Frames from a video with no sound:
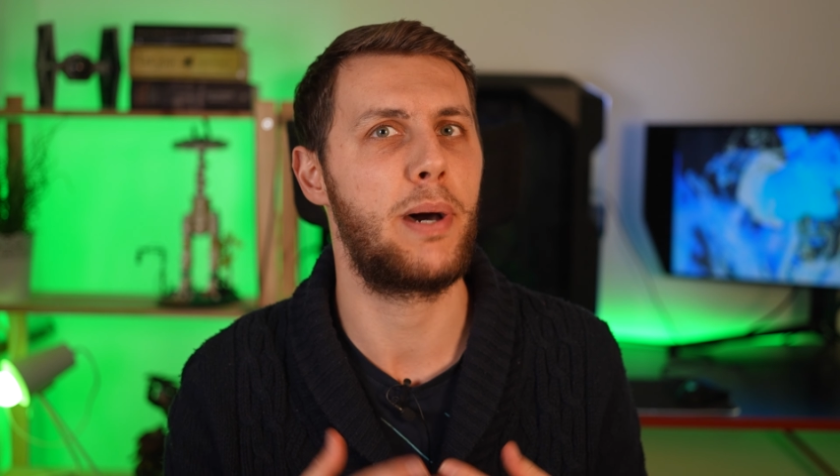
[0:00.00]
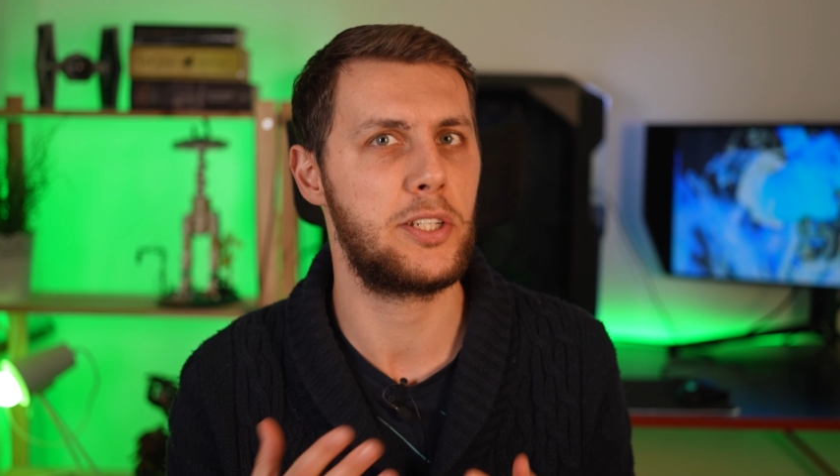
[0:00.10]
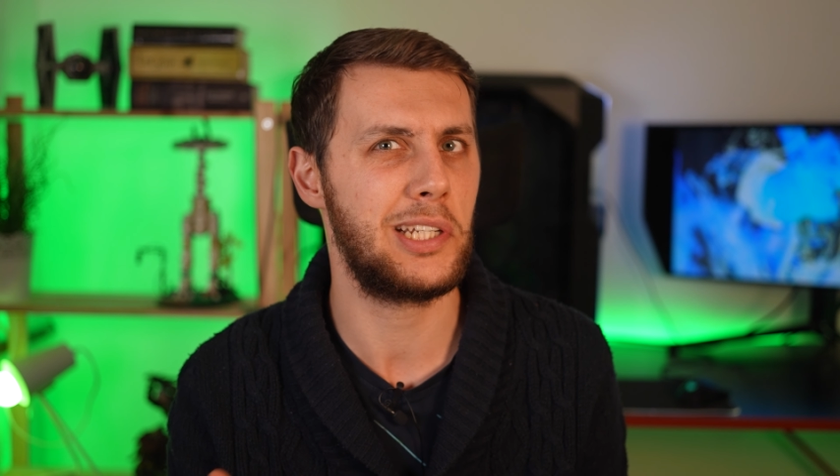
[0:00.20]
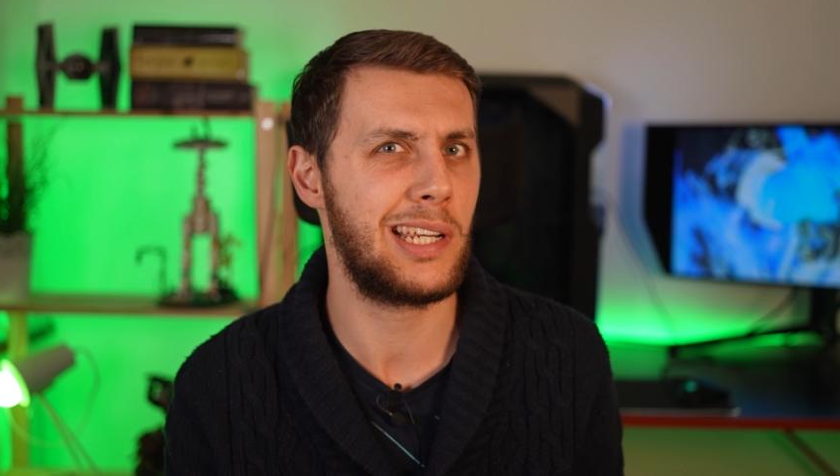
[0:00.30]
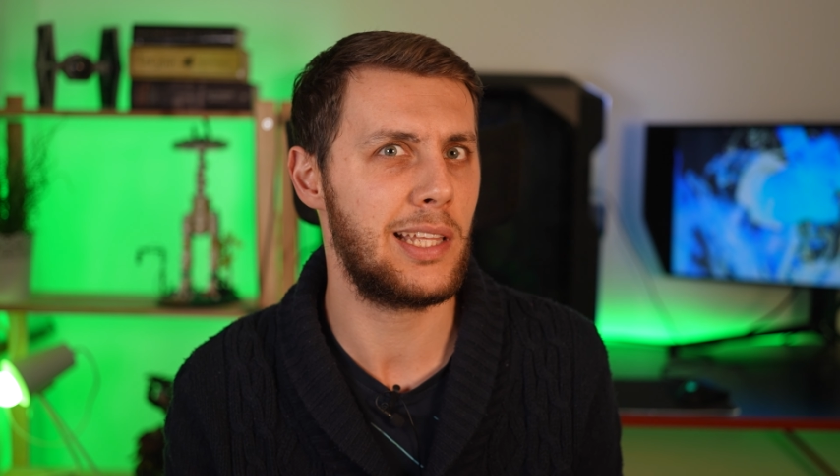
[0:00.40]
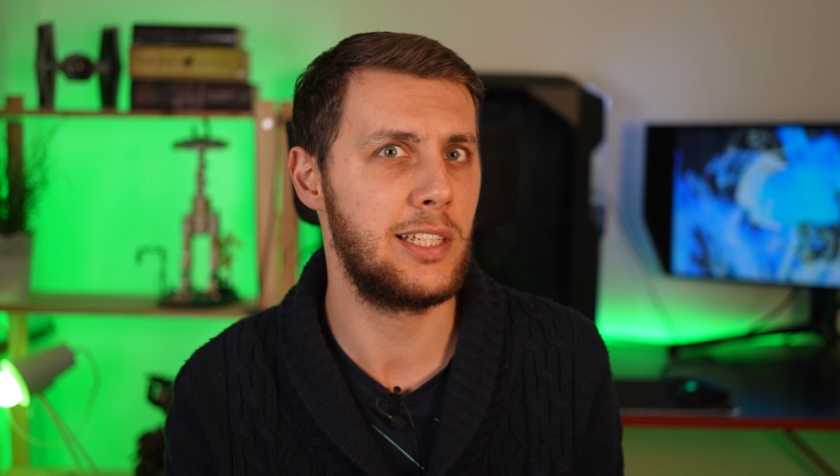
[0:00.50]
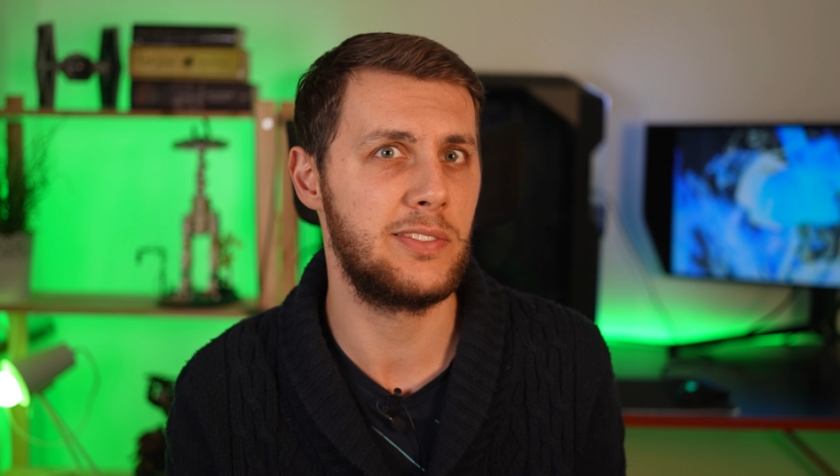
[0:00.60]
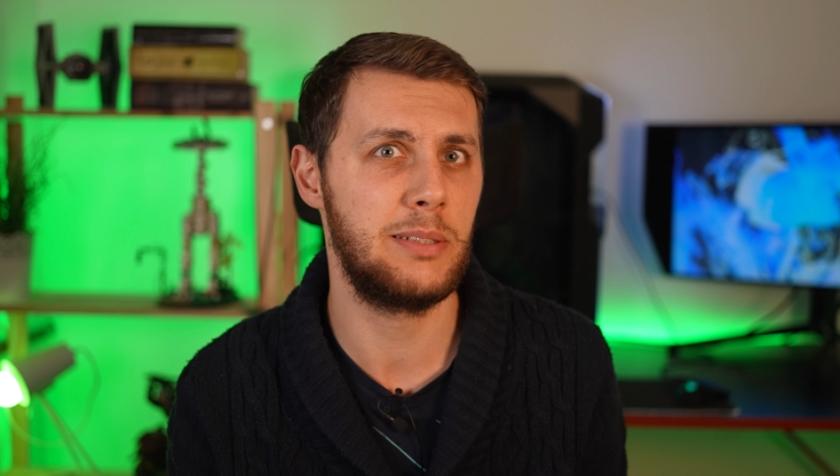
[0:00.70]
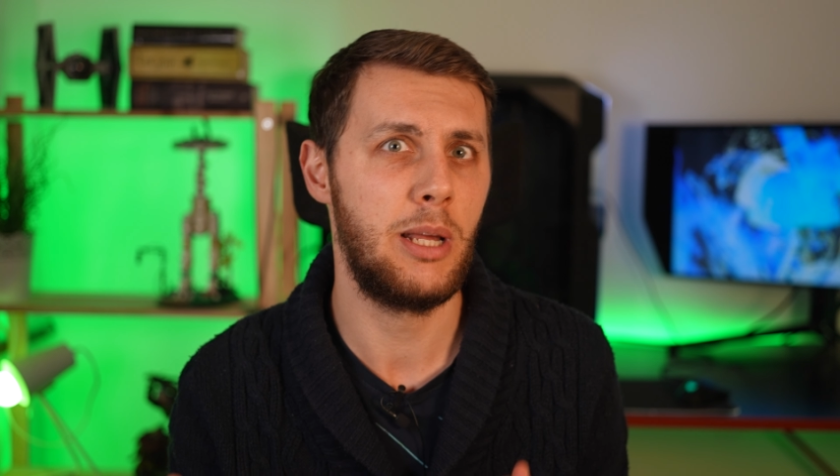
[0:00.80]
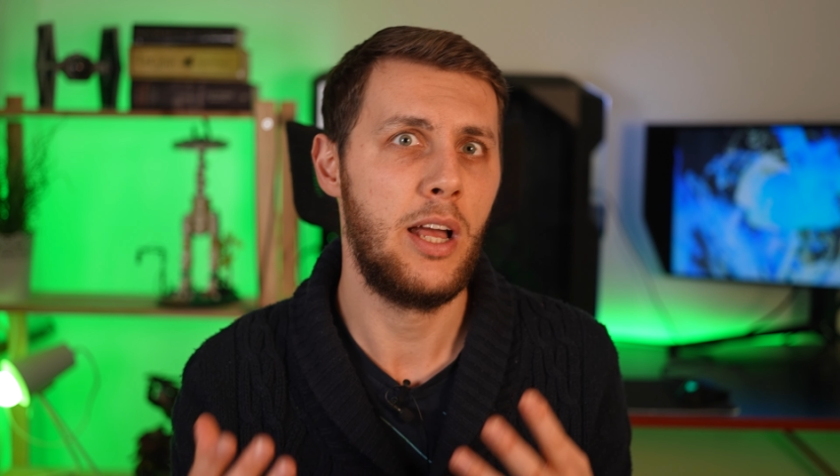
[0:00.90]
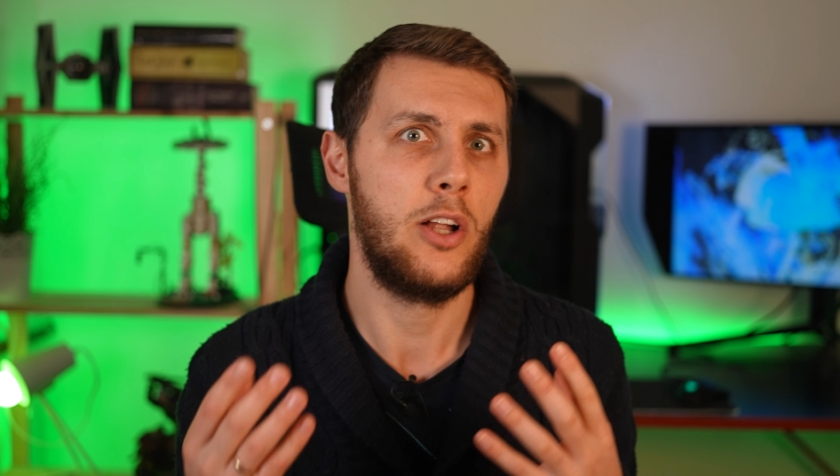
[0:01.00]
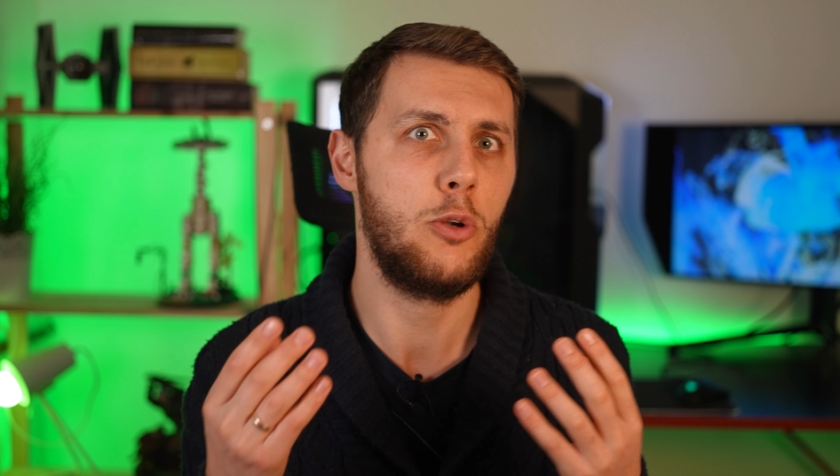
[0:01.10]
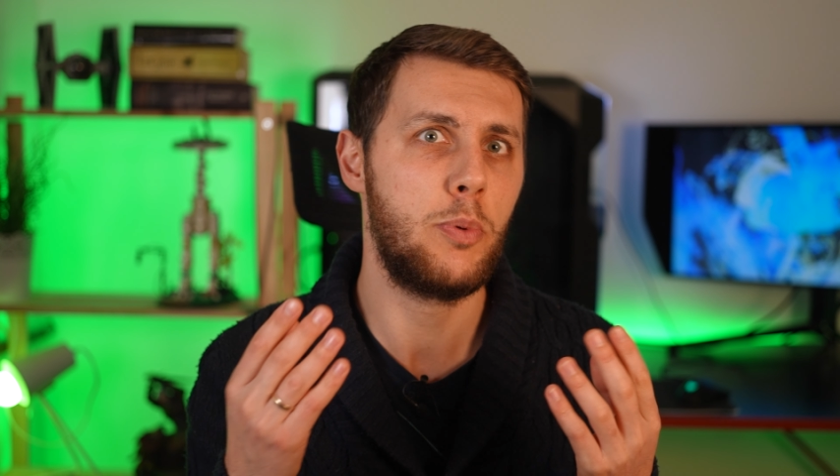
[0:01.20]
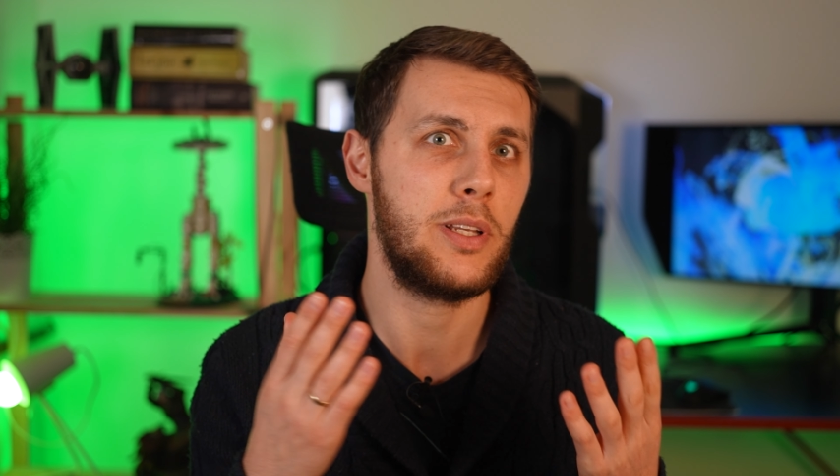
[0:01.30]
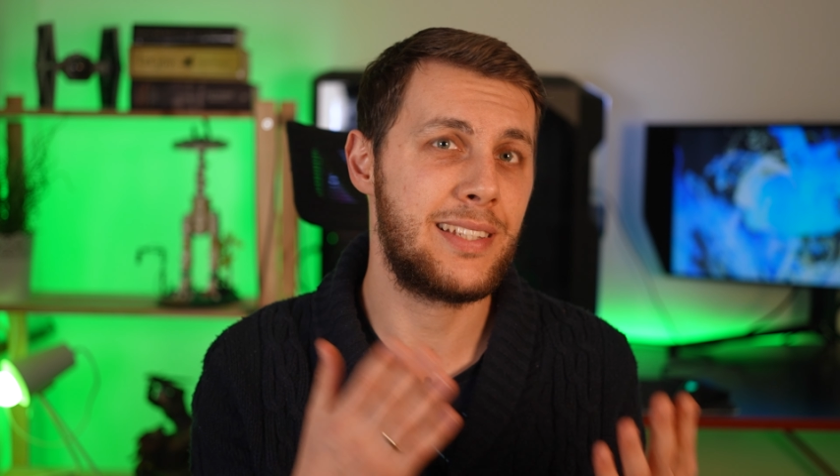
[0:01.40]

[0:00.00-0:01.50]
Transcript: bardziej kreatywnym lub